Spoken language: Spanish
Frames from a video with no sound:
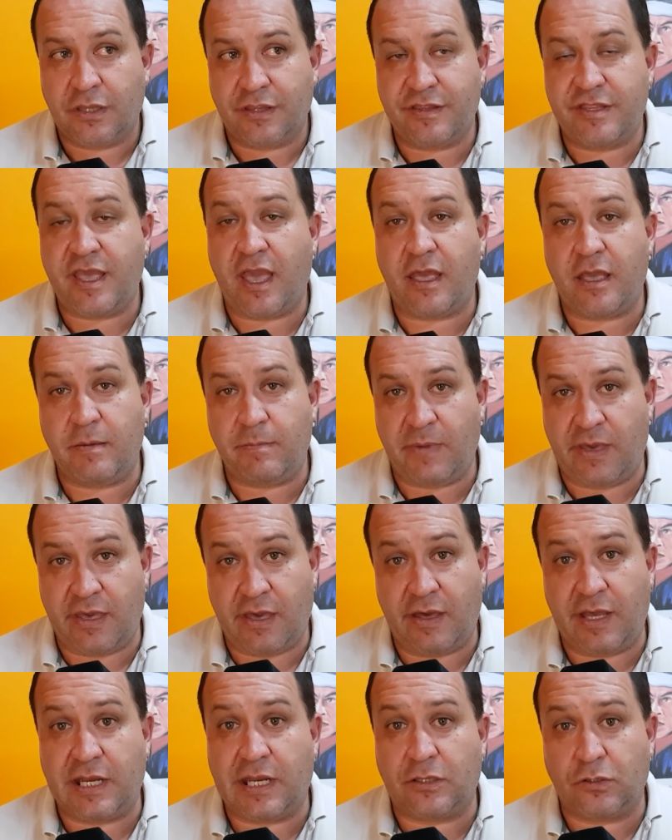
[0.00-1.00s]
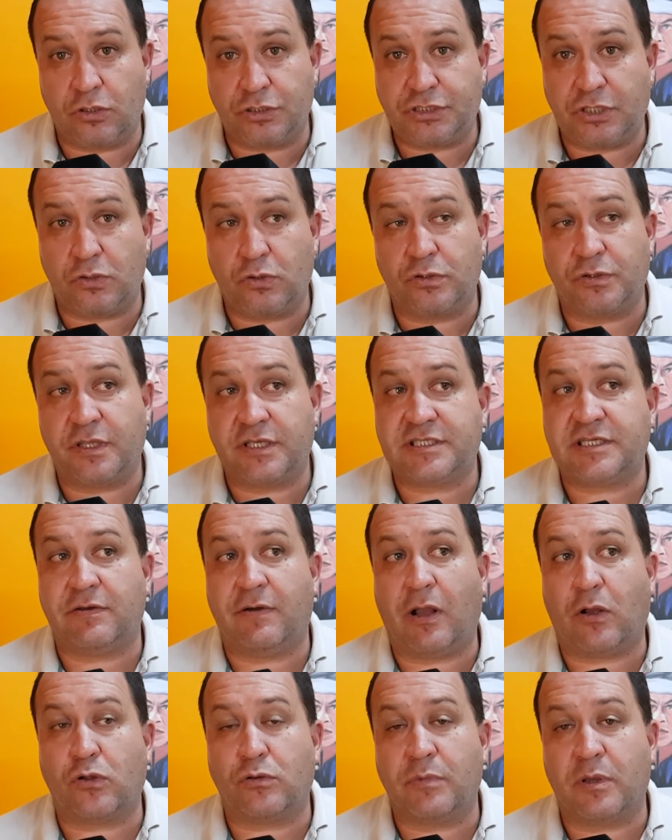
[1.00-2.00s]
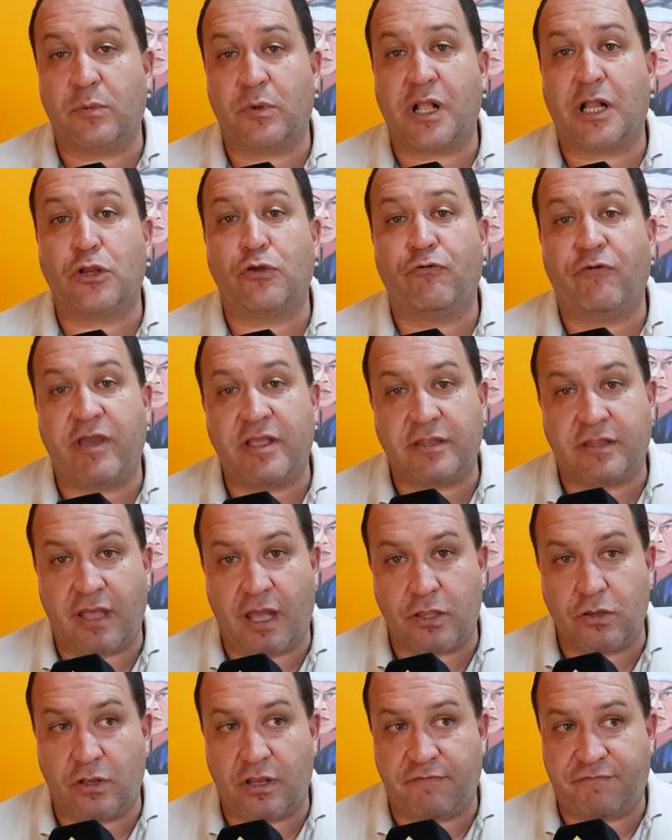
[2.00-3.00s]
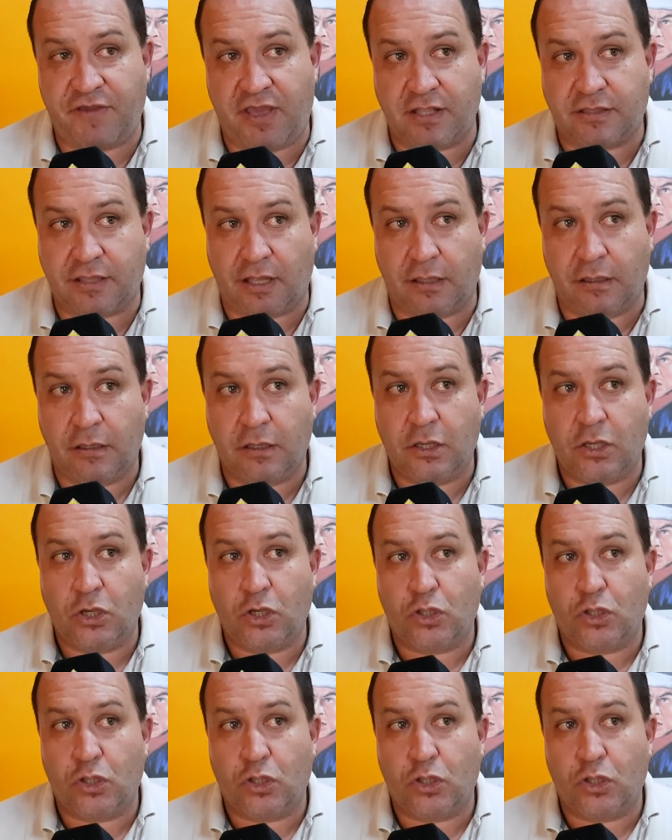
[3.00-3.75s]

10 y media de la noche, donde se va a conmemorar los 20 años de la fiesta,